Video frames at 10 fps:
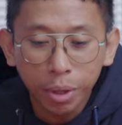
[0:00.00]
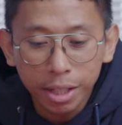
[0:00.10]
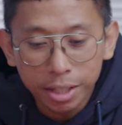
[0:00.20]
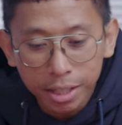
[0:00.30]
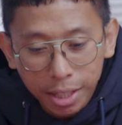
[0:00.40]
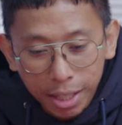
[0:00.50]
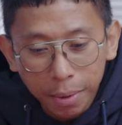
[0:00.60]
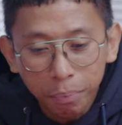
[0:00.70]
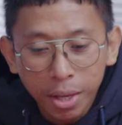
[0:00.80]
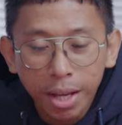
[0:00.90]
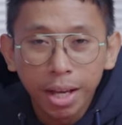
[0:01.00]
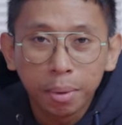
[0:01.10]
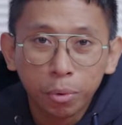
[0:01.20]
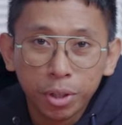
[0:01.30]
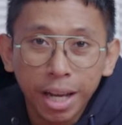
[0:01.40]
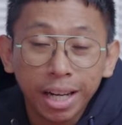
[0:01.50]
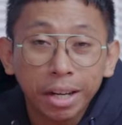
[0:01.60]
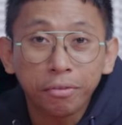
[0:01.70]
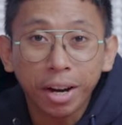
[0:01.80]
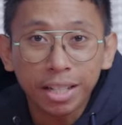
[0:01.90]
inci. Kemudian
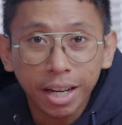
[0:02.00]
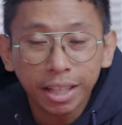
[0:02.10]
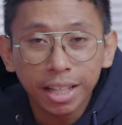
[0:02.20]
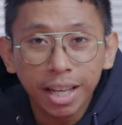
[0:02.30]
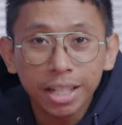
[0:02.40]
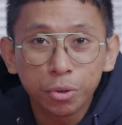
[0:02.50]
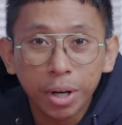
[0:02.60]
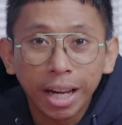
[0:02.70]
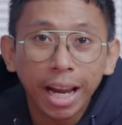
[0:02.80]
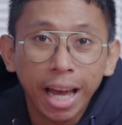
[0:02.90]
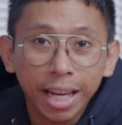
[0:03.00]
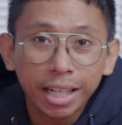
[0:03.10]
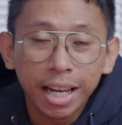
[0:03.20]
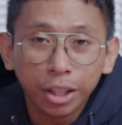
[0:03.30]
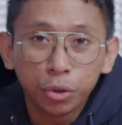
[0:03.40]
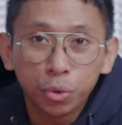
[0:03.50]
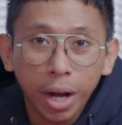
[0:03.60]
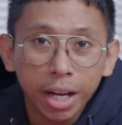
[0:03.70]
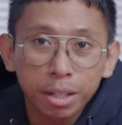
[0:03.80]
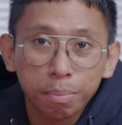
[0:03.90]
refresh rate-nya sudah naik dari
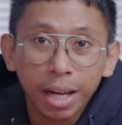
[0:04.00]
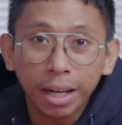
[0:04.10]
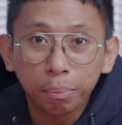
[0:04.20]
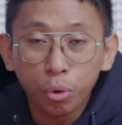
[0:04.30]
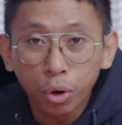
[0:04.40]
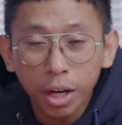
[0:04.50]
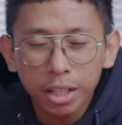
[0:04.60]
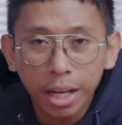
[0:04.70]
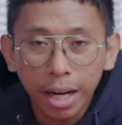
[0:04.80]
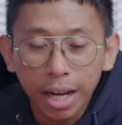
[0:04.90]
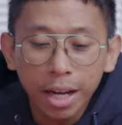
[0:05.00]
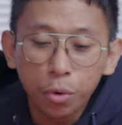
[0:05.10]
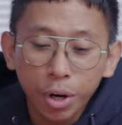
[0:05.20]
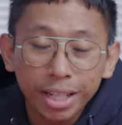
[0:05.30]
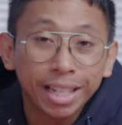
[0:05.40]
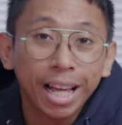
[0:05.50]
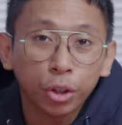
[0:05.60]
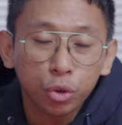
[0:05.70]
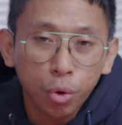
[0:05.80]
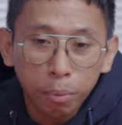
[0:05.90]
7A 90 Hz sekarang udah
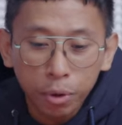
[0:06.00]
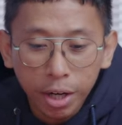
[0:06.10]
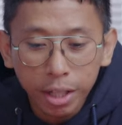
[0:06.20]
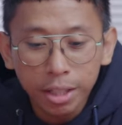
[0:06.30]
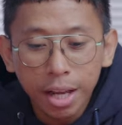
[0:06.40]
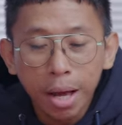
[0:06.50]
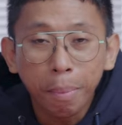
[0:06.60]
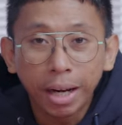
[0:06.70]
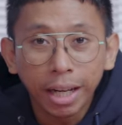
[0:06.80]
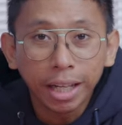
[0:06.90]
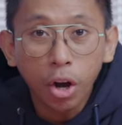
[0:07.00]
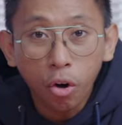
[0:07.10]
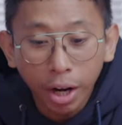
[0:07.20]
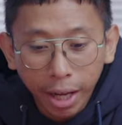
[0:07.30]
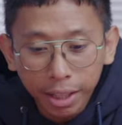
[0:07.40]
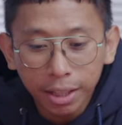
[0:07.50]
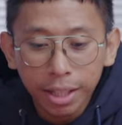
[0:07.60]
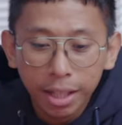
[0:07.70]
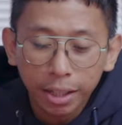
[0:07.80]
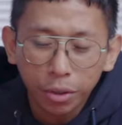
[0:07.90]
120 Hz. Panelnya
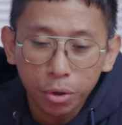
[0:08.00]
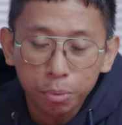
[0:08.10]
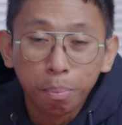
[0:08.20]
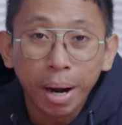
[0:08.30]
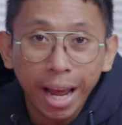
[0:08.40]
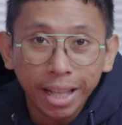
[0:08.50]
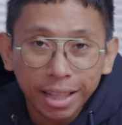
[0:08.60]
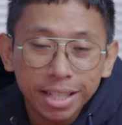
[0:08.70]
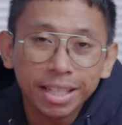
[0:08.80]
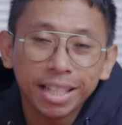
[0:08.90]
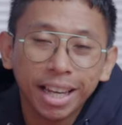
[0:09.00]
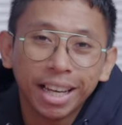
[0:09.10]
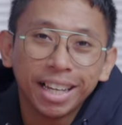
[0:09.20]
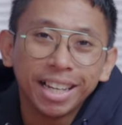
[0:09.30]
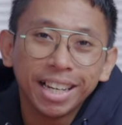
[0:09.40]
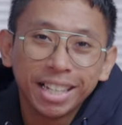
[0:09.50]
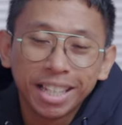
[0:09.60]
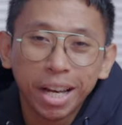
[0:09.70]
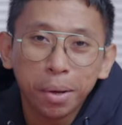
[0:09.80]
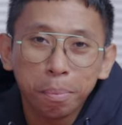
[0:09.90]
OLED Terus brightnessnya
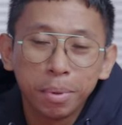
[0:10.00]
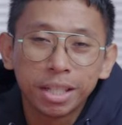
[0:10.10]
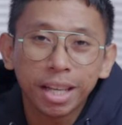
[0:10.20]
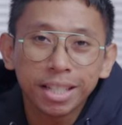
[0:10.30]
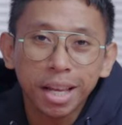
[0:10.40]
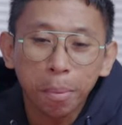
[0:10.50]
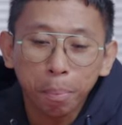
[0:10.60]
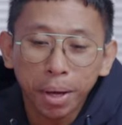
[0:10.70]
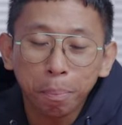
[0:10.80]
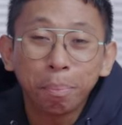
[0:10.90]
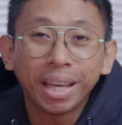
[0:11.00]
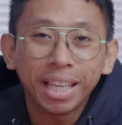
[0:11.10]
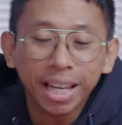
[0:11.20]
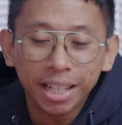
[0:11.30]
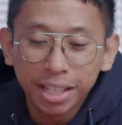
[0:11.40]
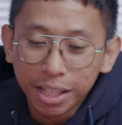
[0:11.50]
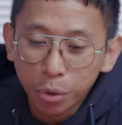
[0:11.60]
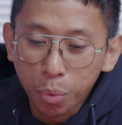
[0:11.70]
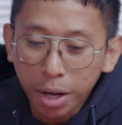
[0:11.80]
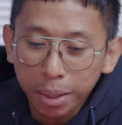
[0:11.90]
dia bisa sampai peaknya di
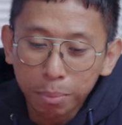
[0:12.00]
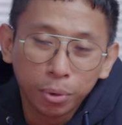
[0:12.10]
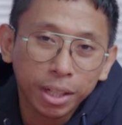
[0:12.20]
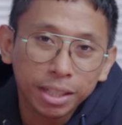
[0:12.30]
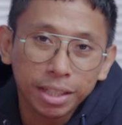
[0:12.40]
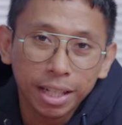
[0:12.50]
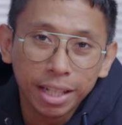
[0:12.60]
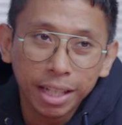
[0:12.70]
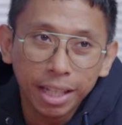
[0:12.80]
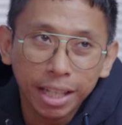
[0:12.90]
2000 nits jadi